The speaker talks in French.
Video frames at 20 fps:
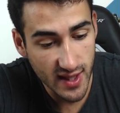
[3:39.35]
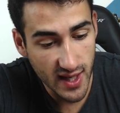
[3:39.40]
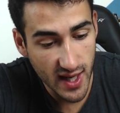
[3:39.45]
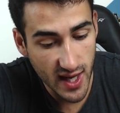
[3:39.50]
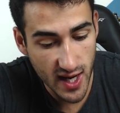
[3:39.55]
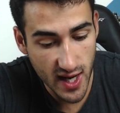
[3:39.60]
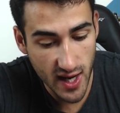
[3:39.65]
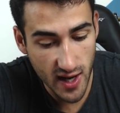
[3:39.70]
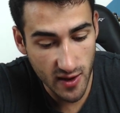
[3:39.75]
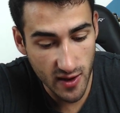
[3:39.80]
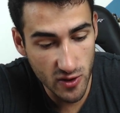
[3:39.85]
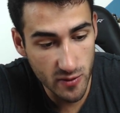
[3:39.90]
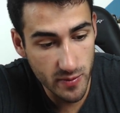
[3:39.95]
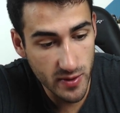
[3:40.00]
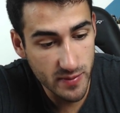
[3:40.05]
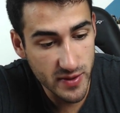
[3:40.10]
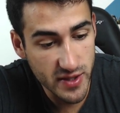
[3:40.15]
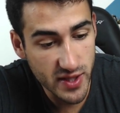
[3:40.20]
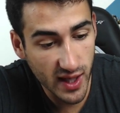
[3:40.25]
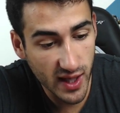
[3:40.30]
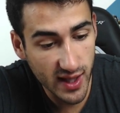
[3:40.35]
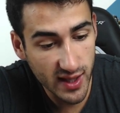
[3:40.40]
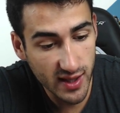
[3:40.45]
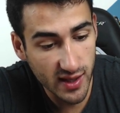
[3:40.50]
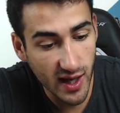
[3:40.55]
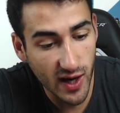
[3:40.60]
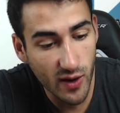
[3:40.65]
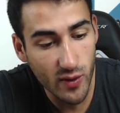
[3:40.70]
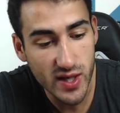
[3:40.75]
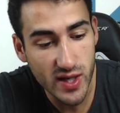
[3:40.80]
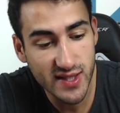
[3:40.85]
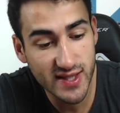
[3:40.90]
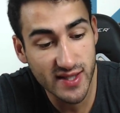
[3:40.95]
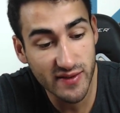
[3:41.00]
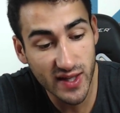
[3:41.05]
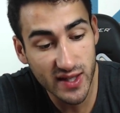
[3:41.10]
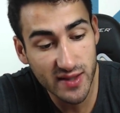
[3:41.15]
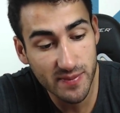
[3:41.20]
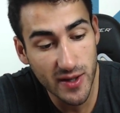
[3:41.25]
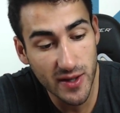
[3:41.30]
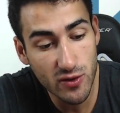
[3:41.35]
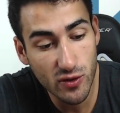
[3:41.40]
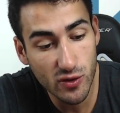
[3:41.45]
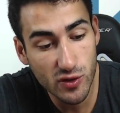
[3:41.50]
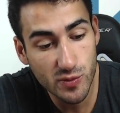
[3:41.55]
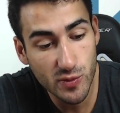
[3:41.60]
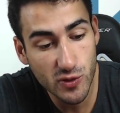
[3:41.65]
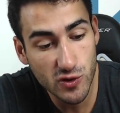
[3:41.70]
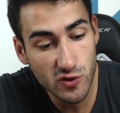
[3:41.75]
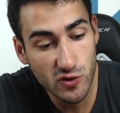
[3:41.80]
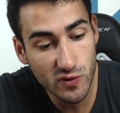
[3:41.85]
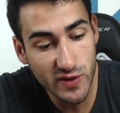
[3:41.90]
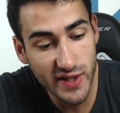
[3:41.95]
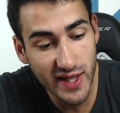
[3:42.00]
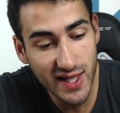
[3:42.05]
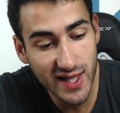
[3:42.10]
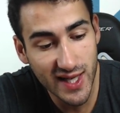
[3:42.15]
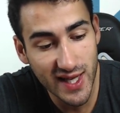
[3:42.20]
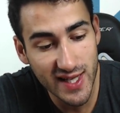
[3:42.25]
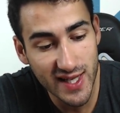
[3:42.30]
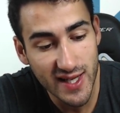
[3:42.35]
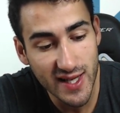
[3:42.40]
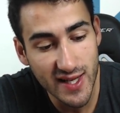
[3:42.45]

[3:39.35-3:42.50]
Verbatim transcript: Euh, le Baby Drag, ah ouais, c'est vrai que malheureusement, son deck, là, il...